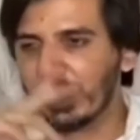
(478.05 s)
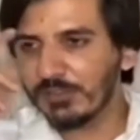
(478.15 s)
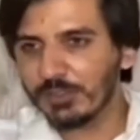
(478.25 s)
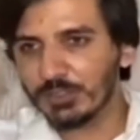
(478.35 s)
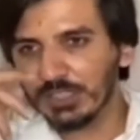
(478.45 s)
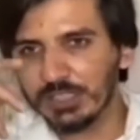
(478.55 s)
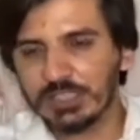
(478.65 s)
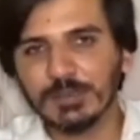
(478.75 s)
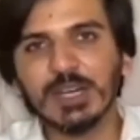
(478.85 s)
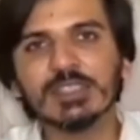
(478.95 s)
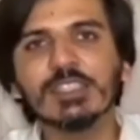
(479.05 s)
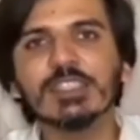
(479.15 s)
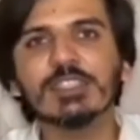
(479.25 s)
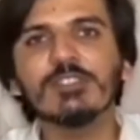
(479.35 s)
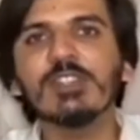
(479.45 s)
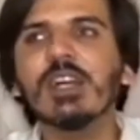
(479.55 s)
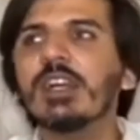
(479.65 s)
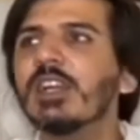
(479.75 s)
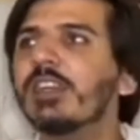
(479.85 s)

उसकी शहबाज गिल की तस्वीर लगा के